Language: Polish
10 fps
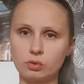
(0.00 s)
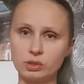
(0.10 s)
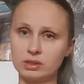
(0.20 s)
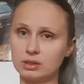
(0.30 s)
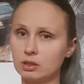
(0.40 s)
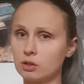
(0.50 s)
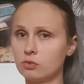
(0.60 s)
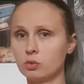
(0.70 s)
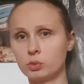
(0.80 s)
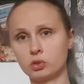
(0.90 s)

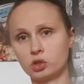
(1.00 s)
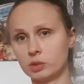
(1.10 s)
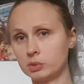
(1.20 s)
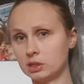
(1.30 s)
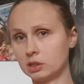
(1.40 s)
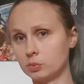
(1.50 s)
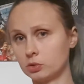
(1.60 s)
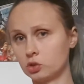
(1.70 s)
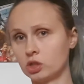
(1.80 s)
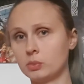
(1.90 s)
niezdrowo, potrzebne,
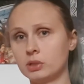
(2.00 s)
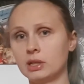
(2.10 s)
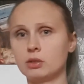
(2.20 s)
niepotrzebne,